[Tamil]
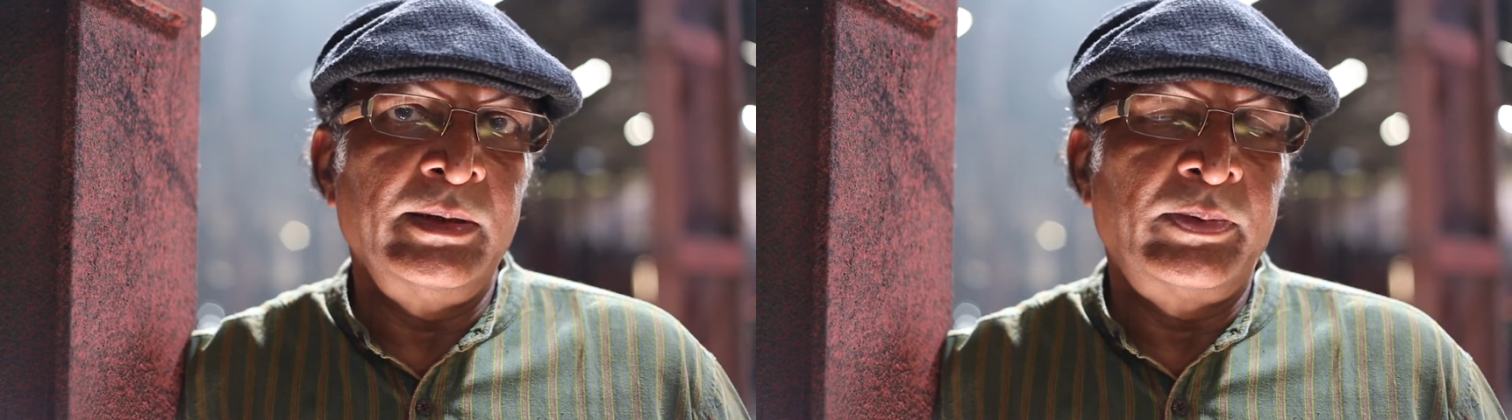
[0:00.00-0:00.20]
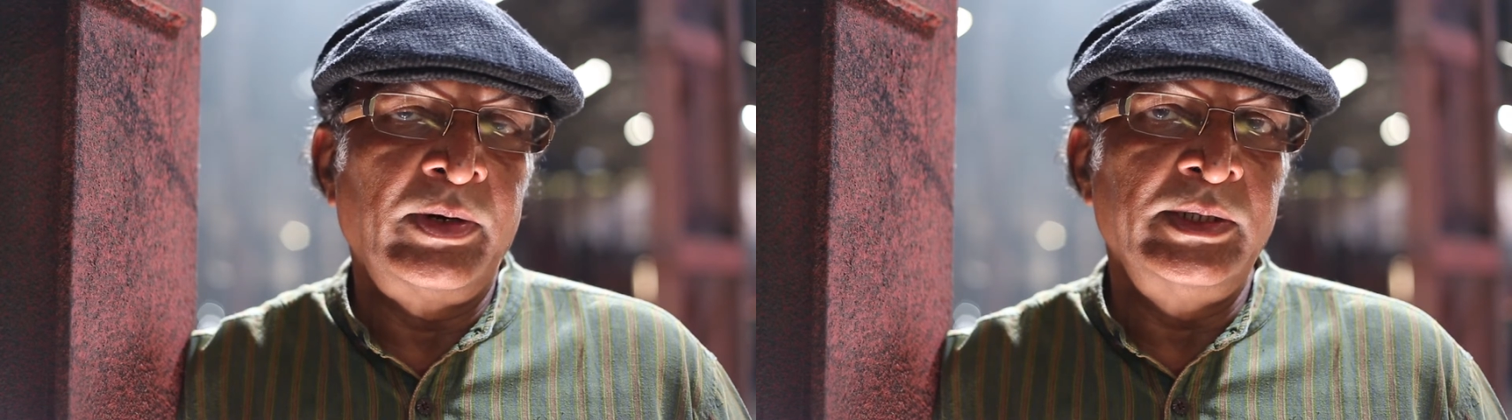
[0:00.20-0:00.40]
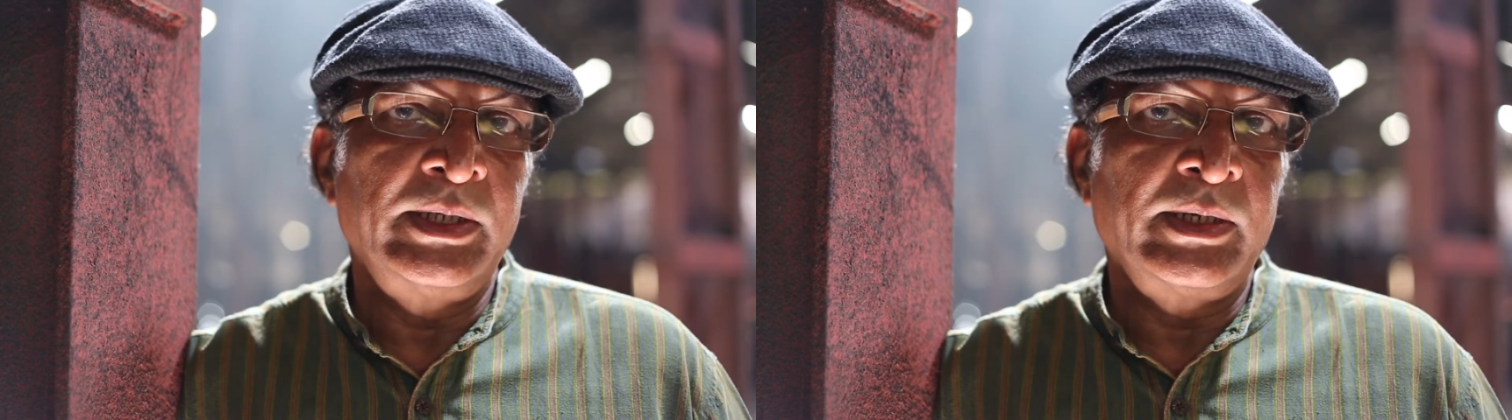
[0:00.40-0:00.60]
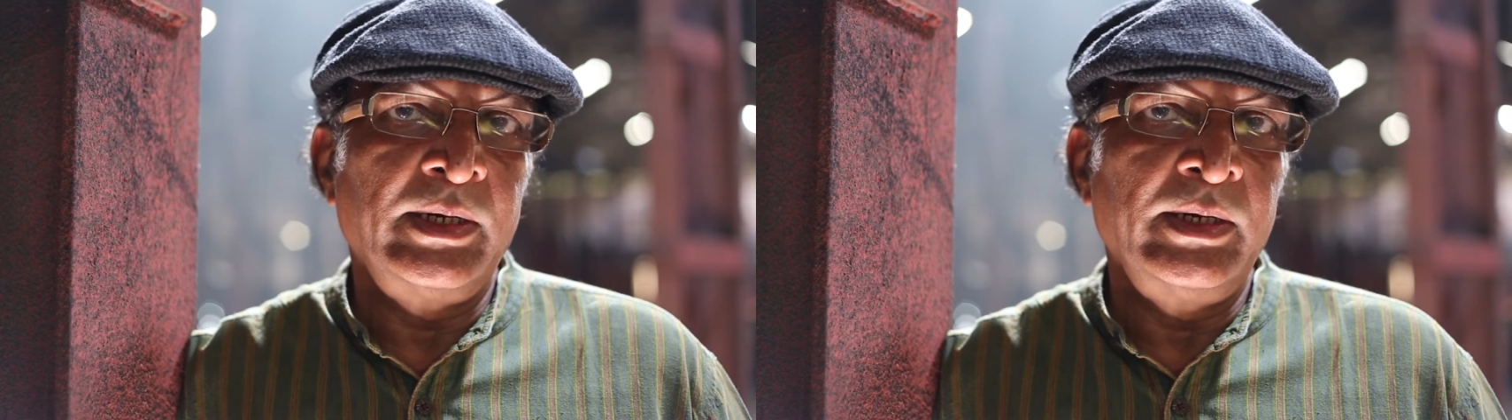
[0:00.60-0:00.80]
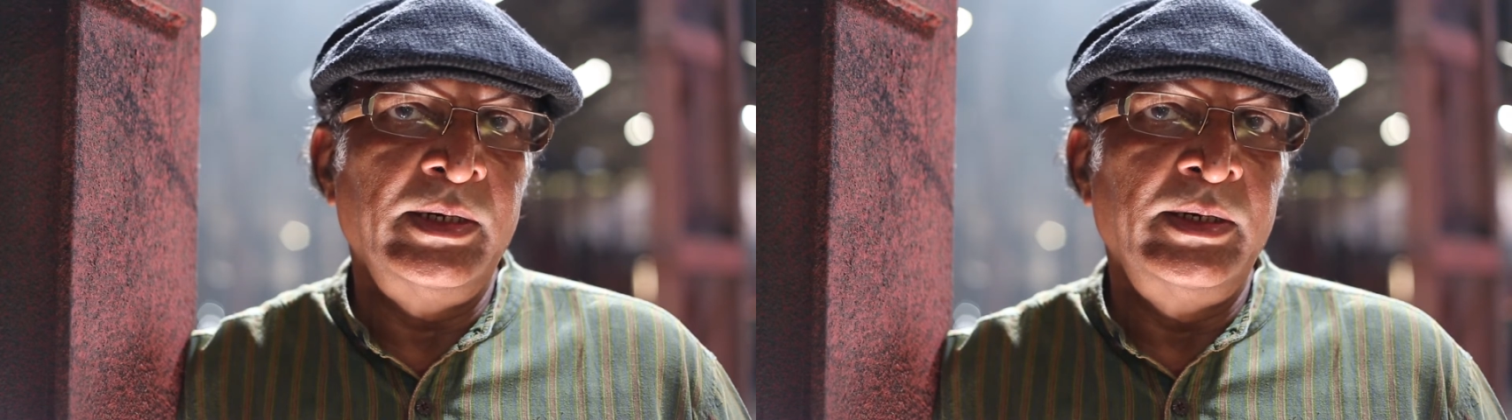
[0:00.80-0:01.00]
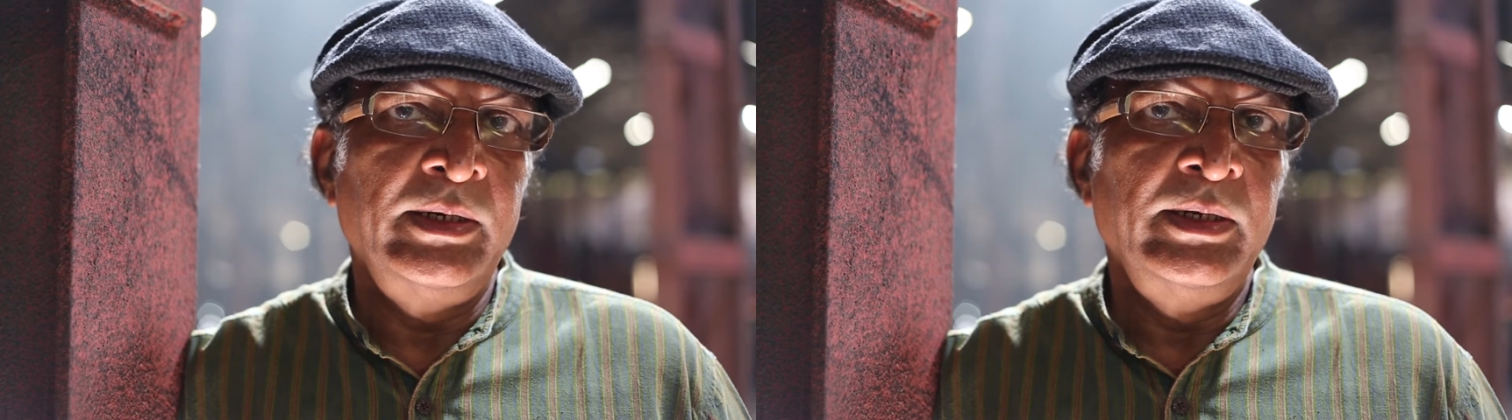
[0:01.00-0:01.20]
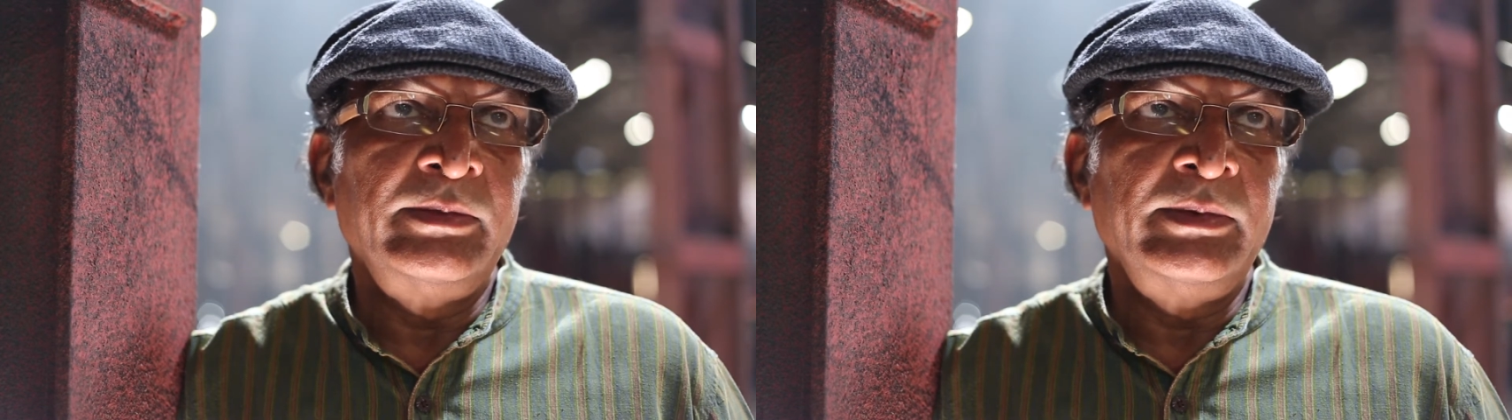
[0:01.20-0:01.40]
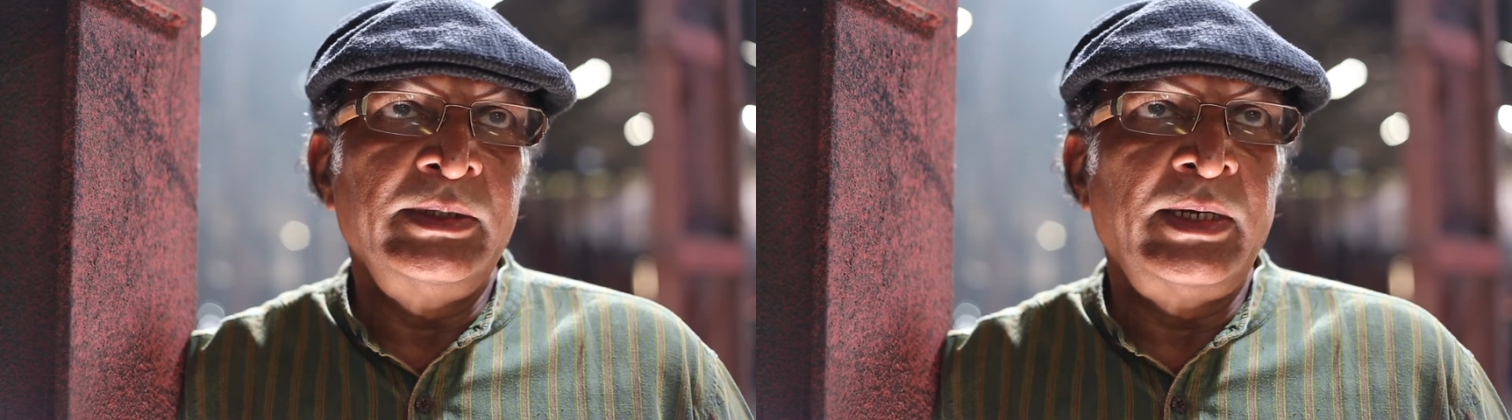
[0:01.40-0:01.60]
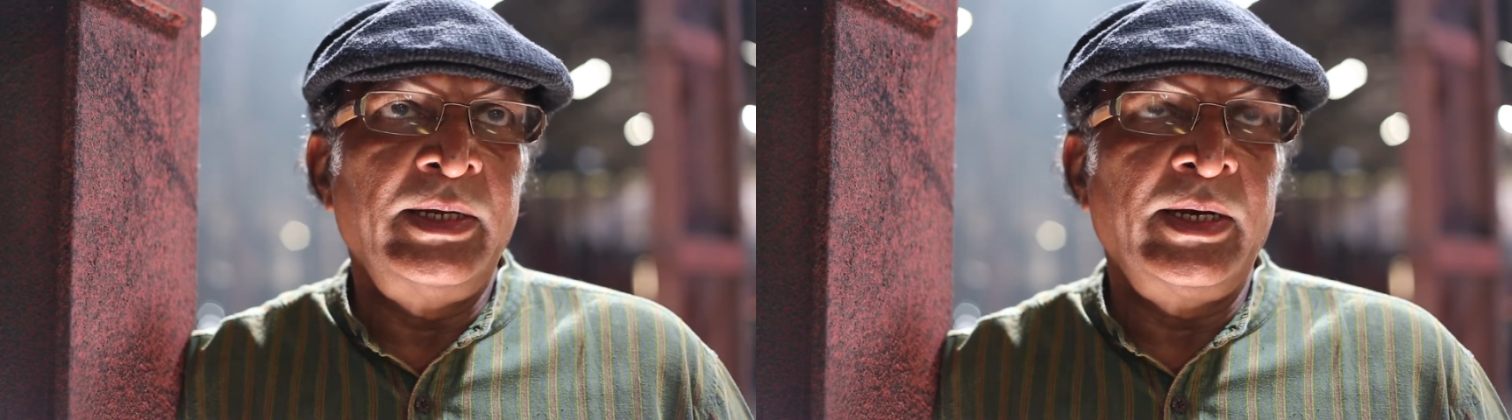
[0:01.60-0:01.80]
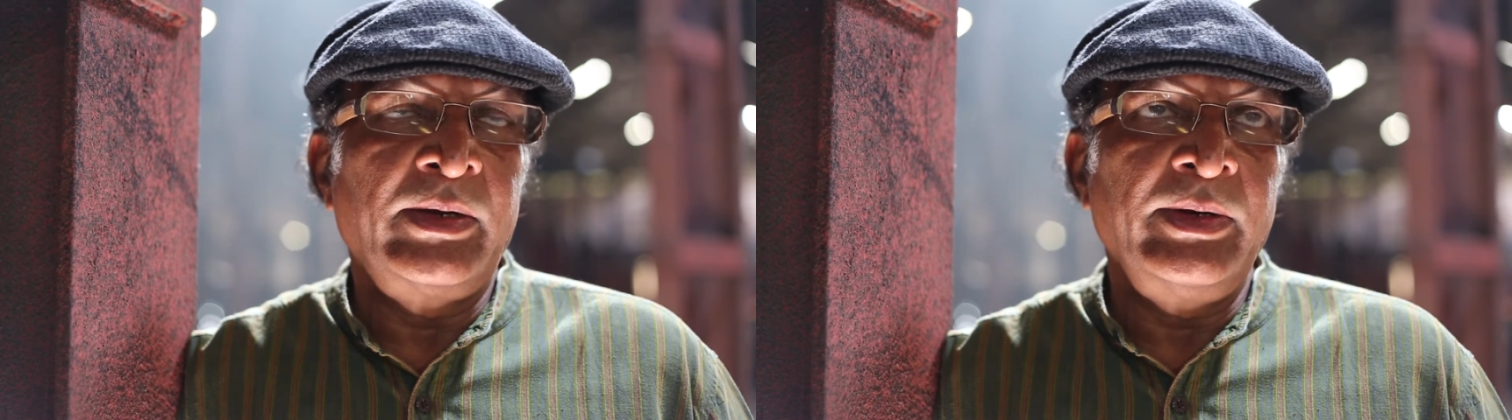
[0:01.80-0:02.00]
புனைஞ்சிருக்காரு இதில்
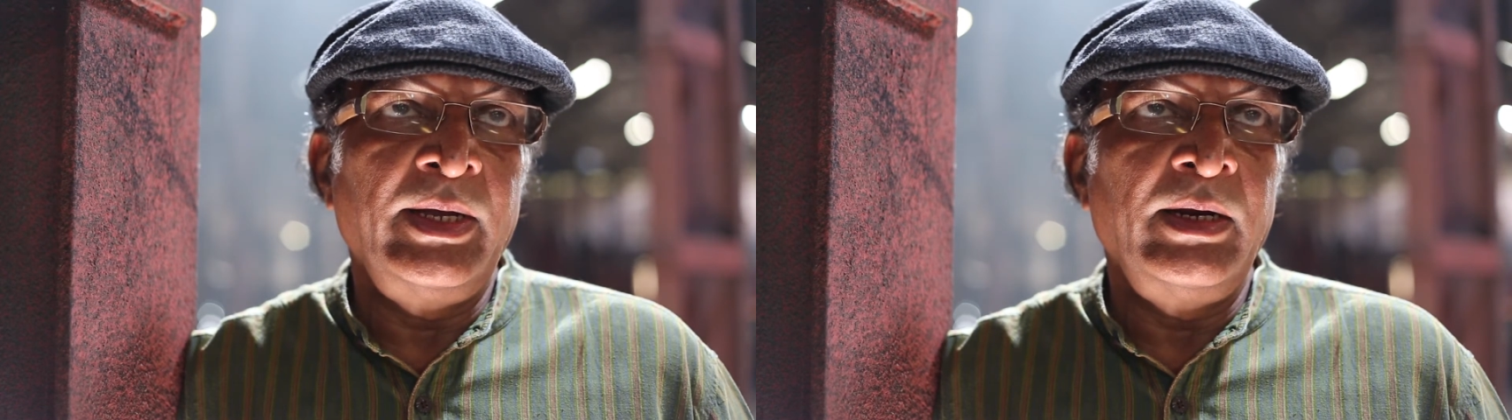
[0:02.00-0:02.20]
ஏறக்குறைய